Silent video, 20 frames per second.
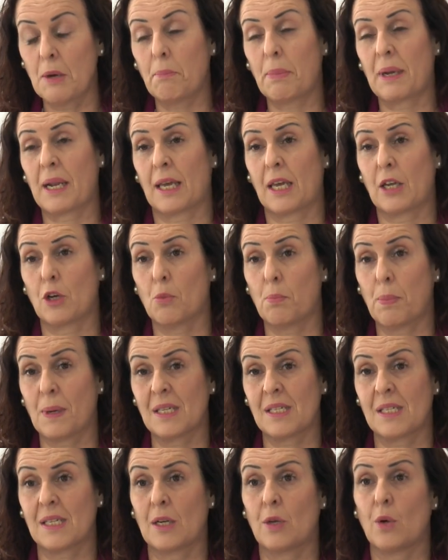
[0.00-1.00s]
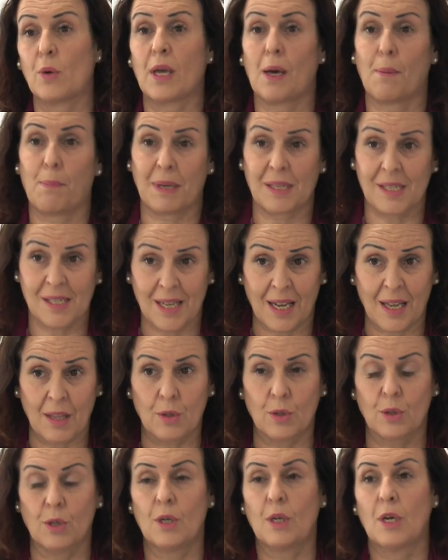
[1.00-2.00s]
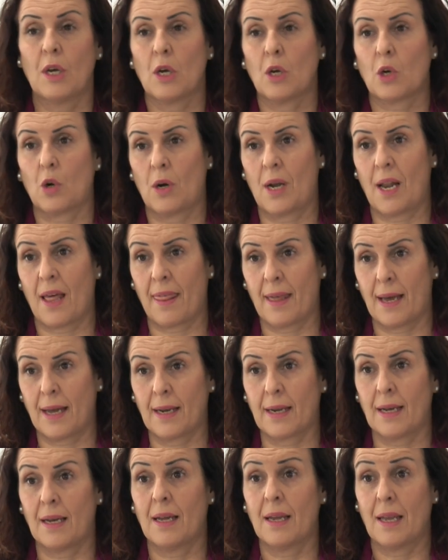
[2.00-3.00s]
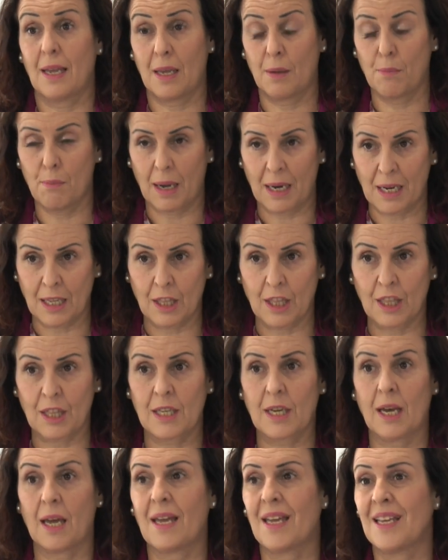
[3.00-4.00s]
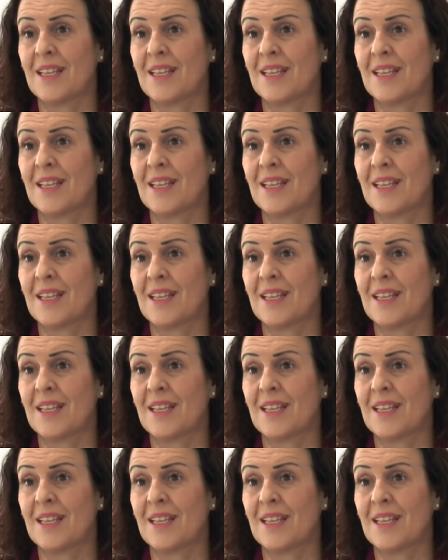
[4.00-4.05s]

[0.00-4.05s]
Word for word: para que no pase lo que ha pasado con La dana en Valencia.